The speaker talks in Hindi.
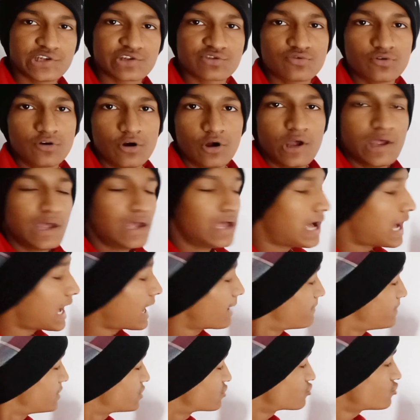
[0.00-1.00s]
चीज़ को
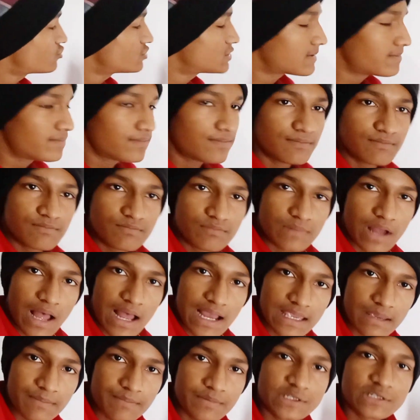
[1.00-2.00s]
आप इसको जब
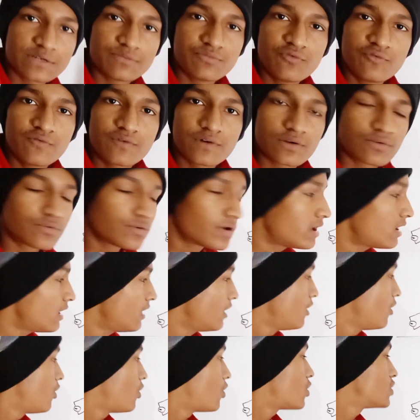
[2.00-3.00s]
आगे पीछे मूव करोगे
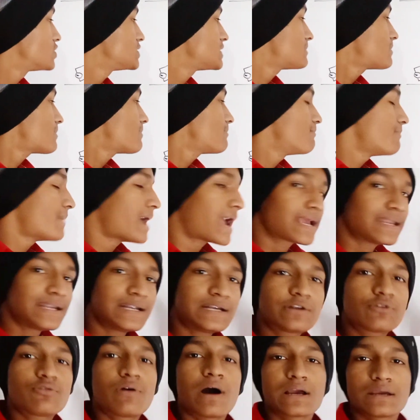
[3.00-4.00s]
और जब आप
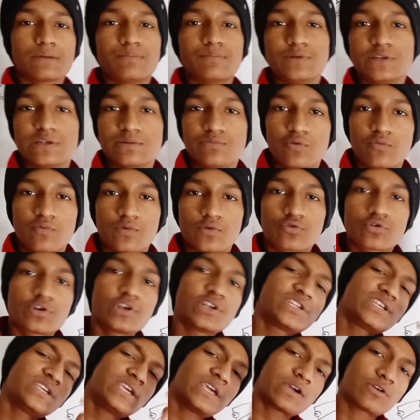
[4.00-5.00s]
मैग्नेट को आगे पीछे मूव करो
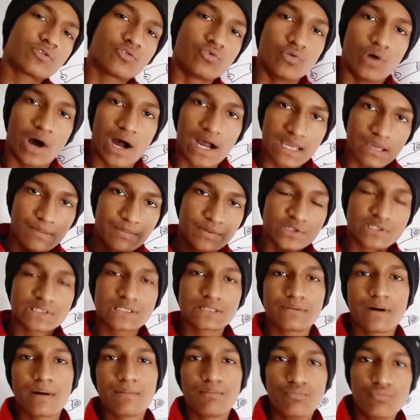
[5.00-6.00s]
किसी एक को आगे पीछे
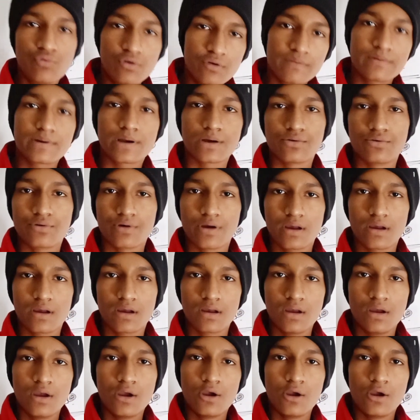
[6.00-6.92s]
जब आप मूव करोगे